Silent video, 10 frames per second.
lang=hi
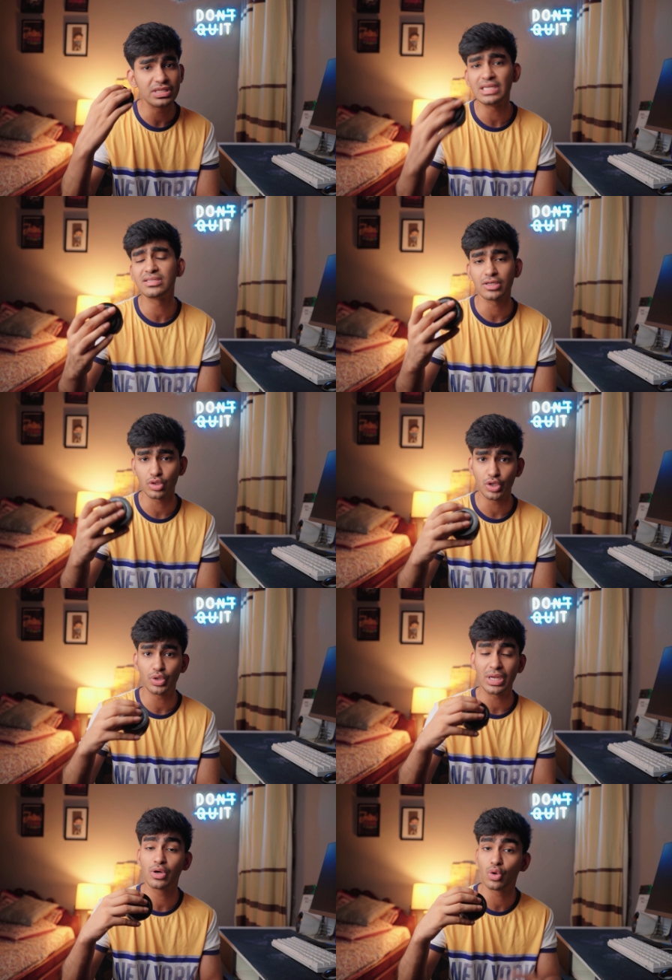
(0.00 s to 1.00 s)
सीख सकते हो
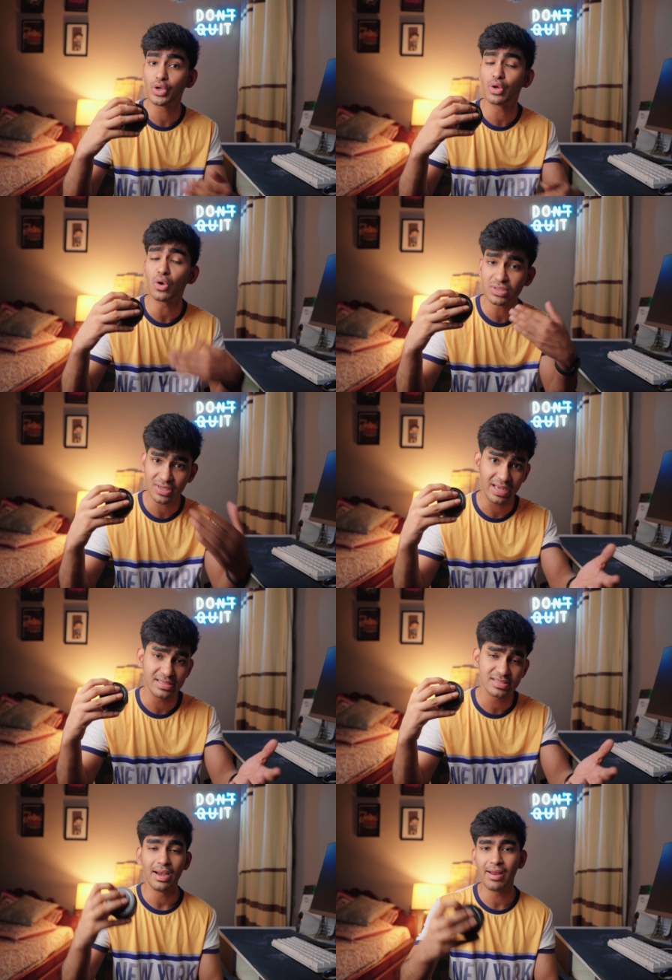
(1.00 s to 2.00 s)
यू कैन ग्रो योर
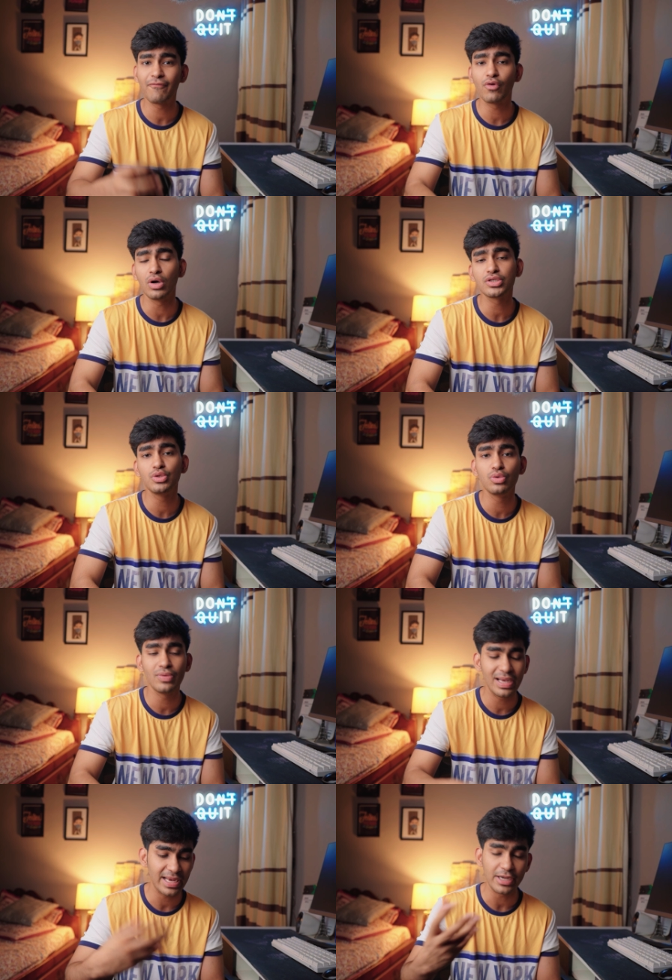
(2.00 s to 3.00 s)
स्किल्स एंड ऑफकोर्स यू
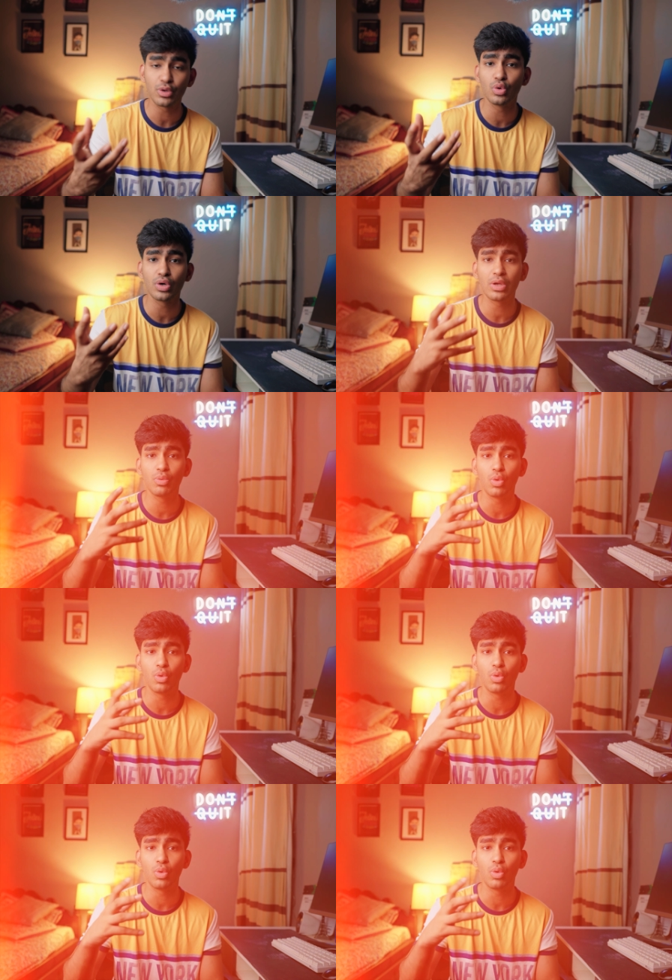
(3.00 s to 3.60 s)
विल गेट टू नो कि